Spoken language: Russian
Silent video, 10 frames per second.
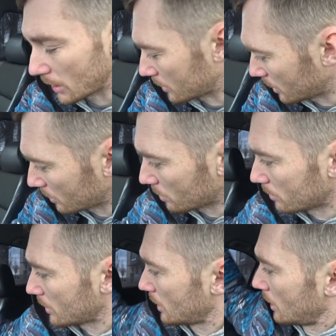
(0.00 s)
как не
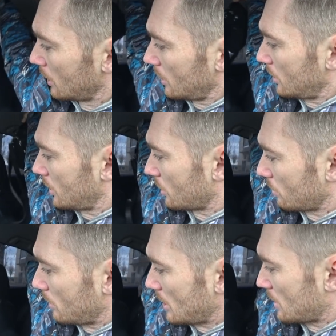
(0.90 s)
готово.
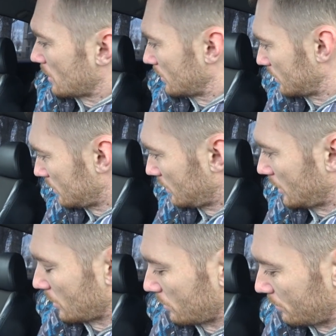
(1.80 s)
Нету масла,
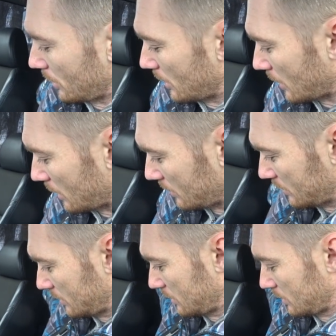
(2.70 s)
нету фильтра,
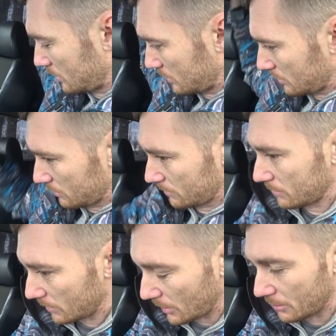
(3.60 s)

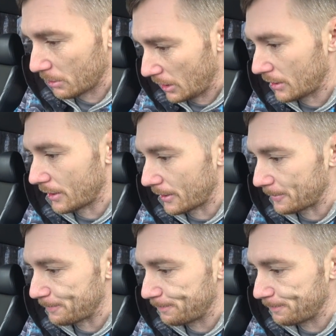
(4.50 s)
а собирать надо.